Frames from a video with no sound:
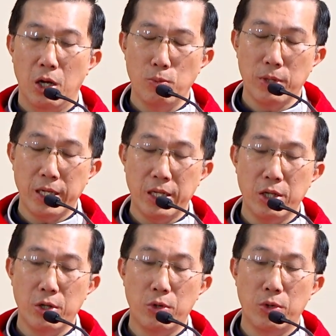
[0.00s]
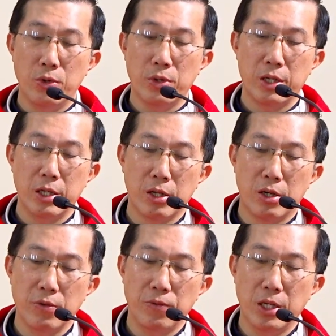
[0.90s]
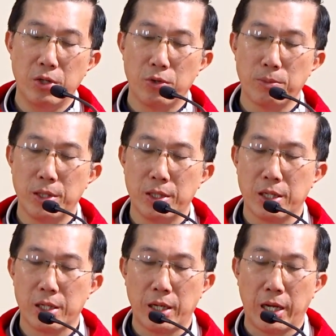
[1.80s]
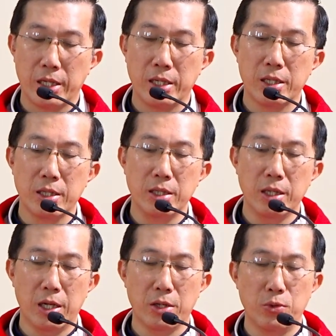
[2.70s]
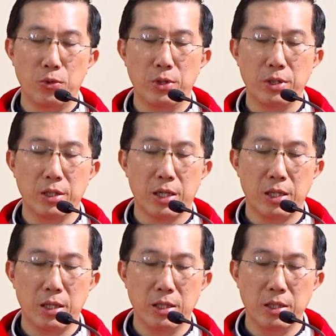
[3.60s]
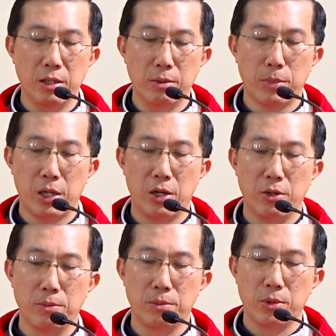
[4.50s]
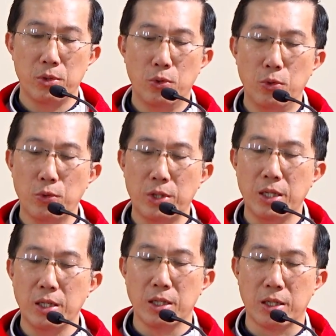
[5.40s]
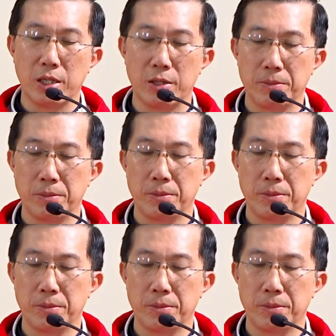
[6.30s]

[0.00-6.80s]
Ông ngây ngô khi nói với linh hồn mình rằng hãy cứ ăn uống những cái thứ mà ông thu tích được kia.